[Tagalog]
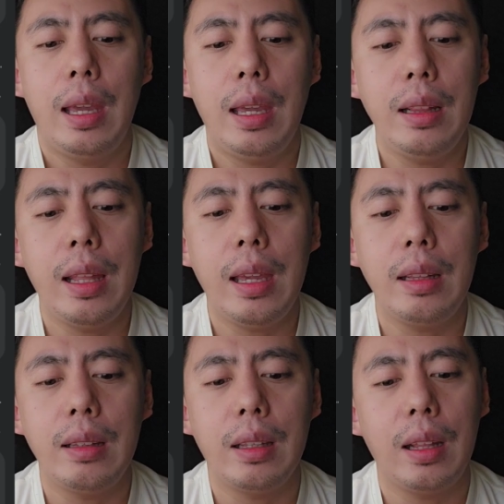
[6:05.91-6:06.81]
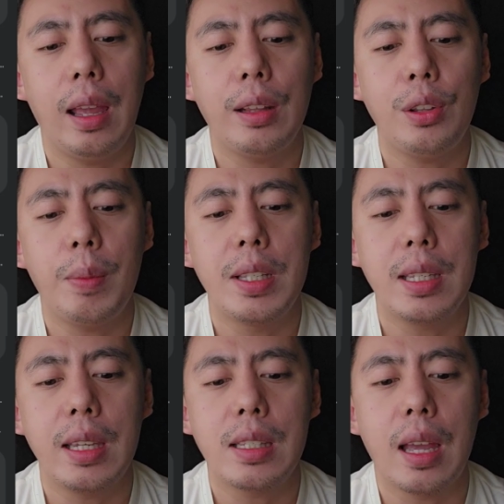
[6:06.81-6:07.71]
And then, ito naman sa
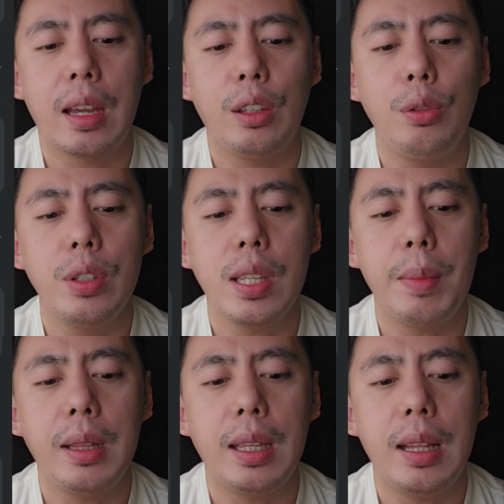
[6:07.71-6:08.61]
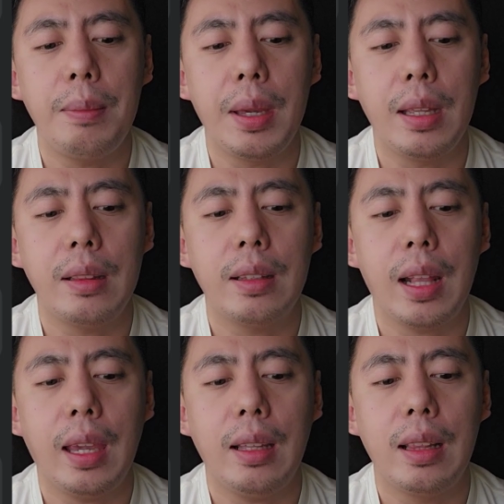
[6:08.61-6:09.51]
isa, yung sa Manila Mint,
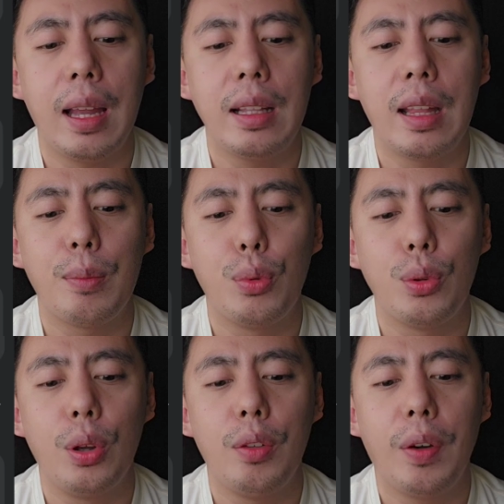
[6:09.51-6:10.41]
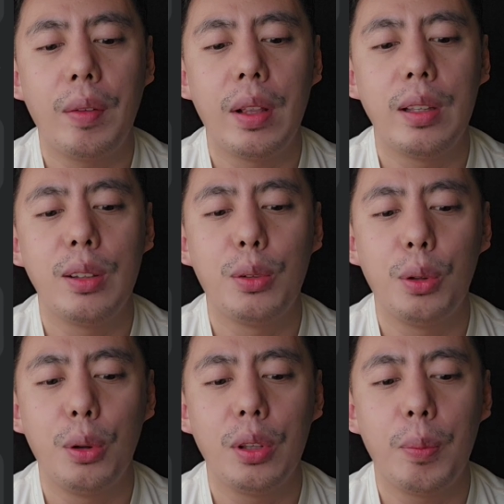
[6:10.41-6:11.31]
trike lang, nagbudol, 500
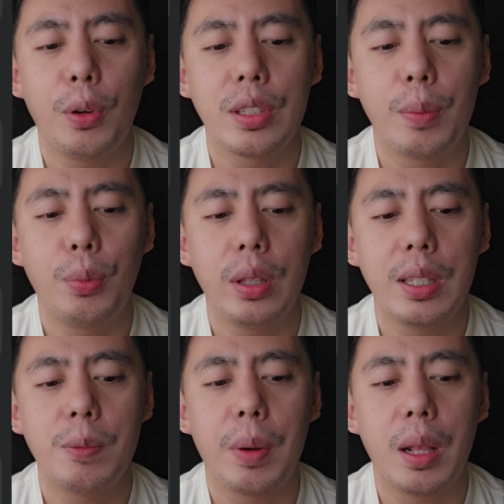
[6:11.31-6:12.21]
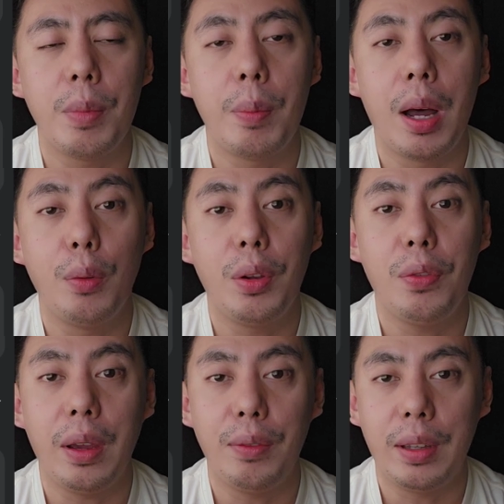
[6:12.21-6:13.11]
kulong report sa police para mabawi
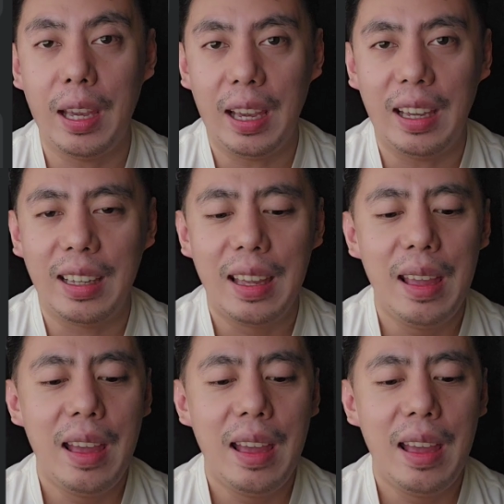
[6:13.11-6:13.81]
5K.